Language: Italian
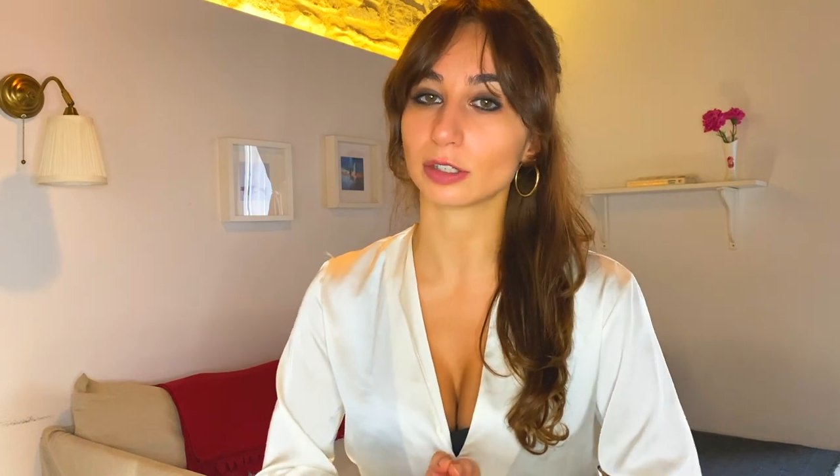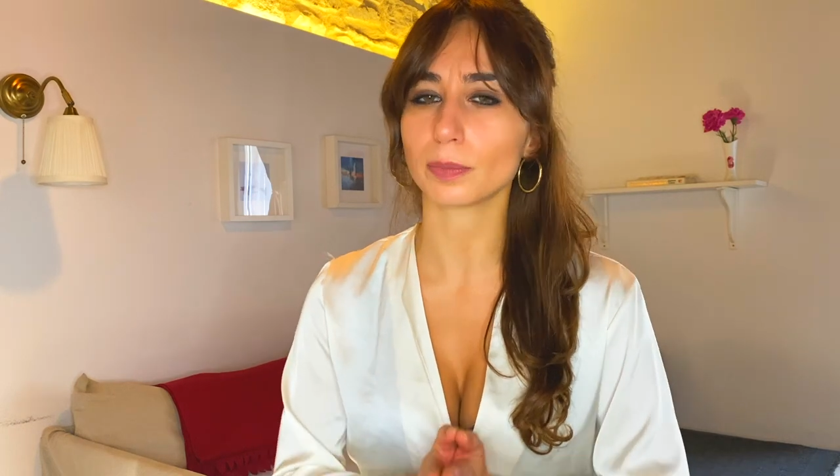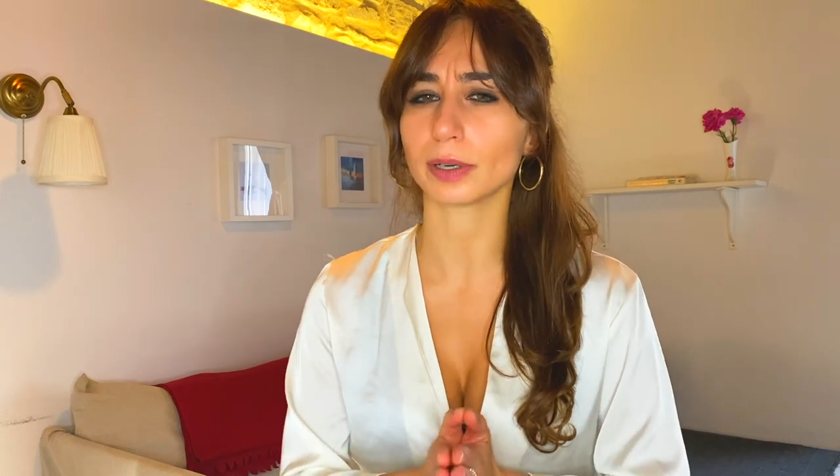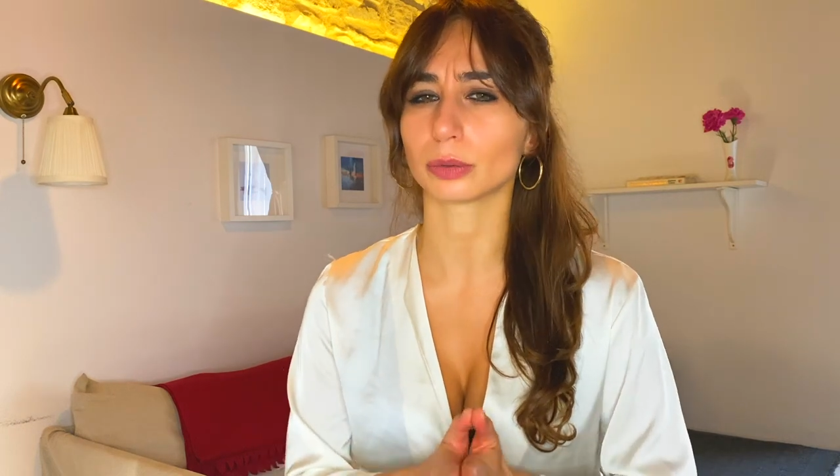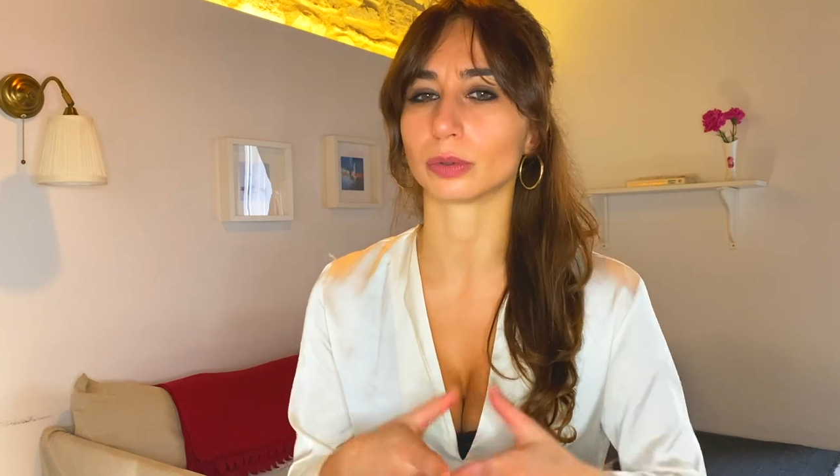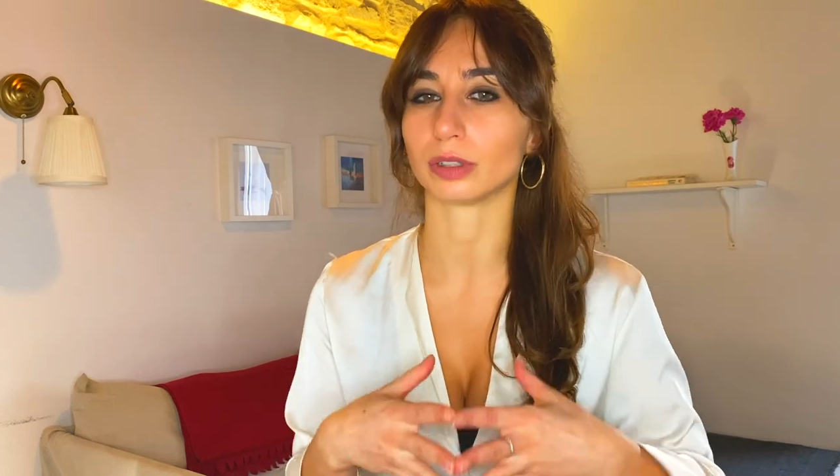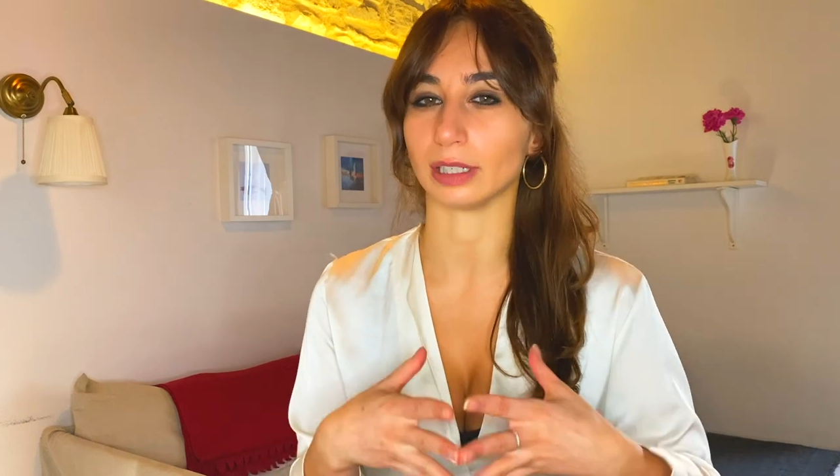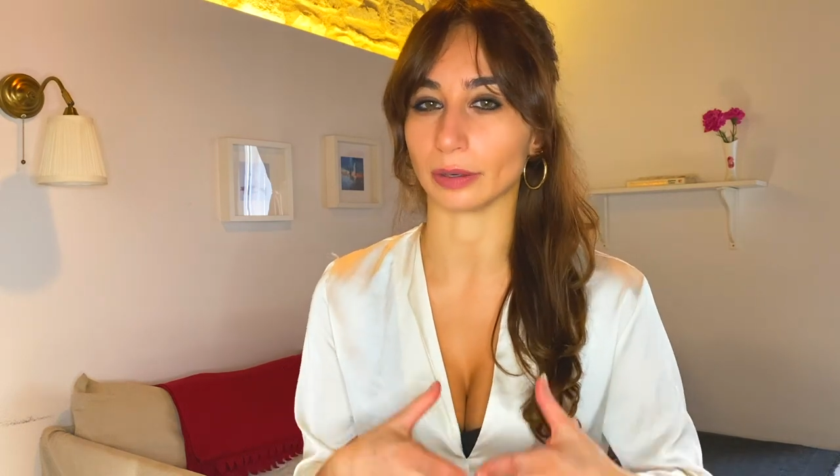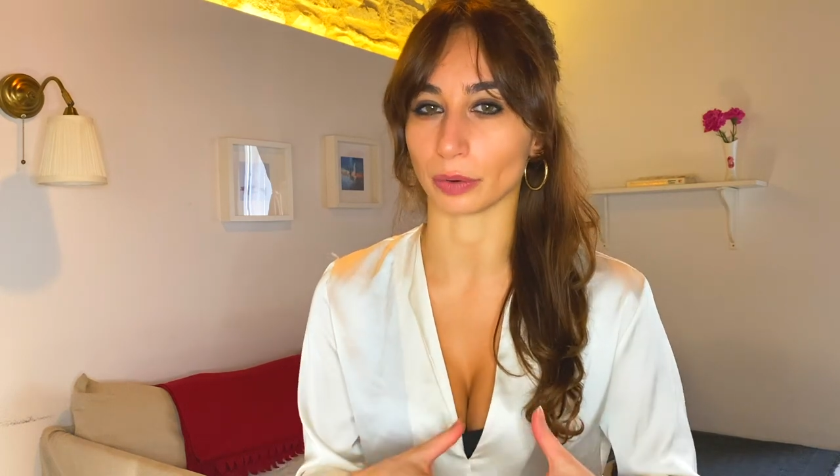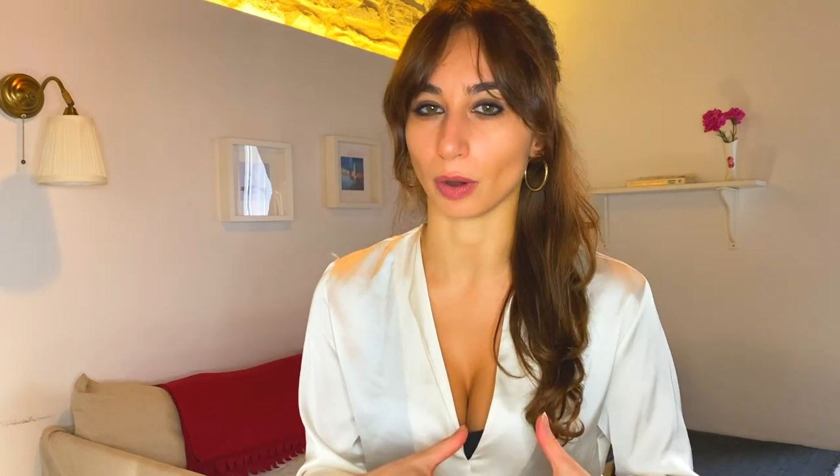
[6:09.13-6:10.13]
soprattutto in
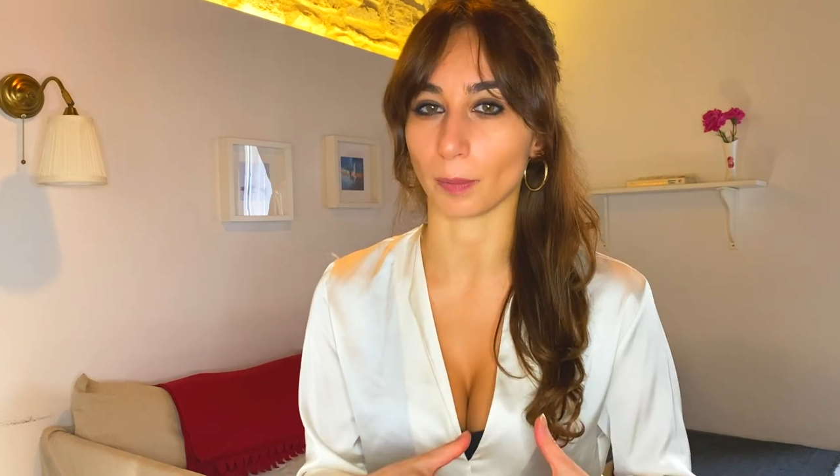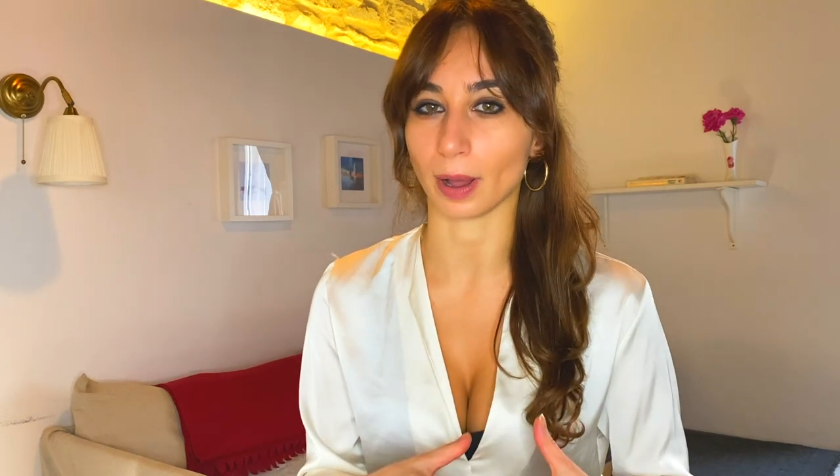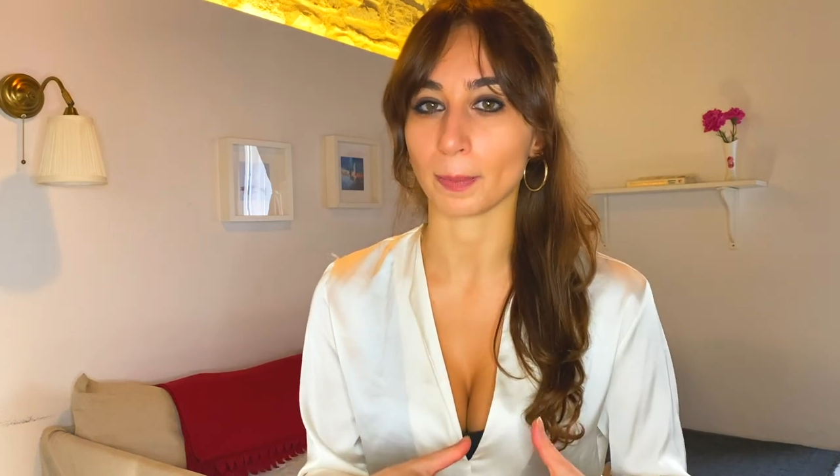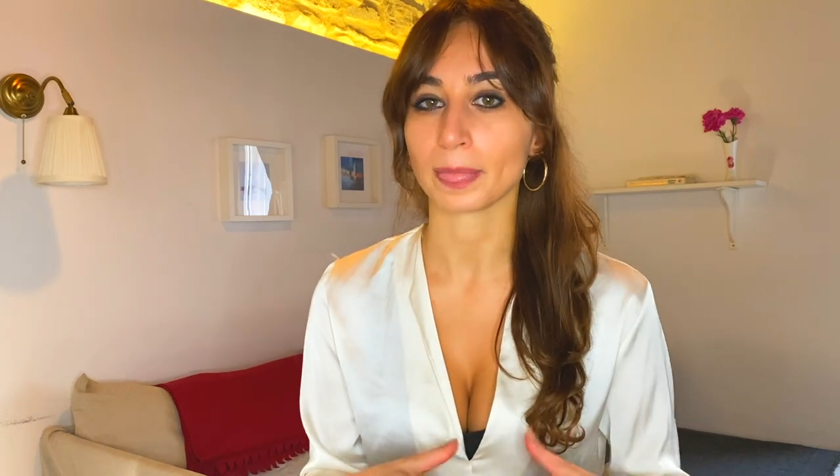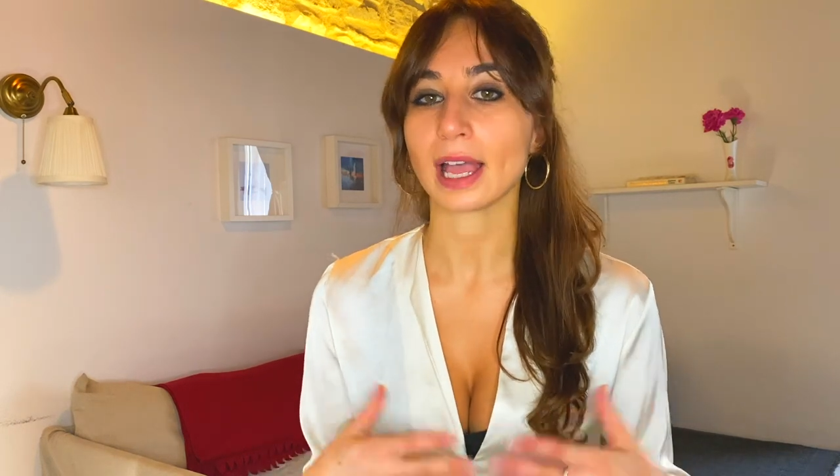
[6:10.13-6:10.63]
Europa,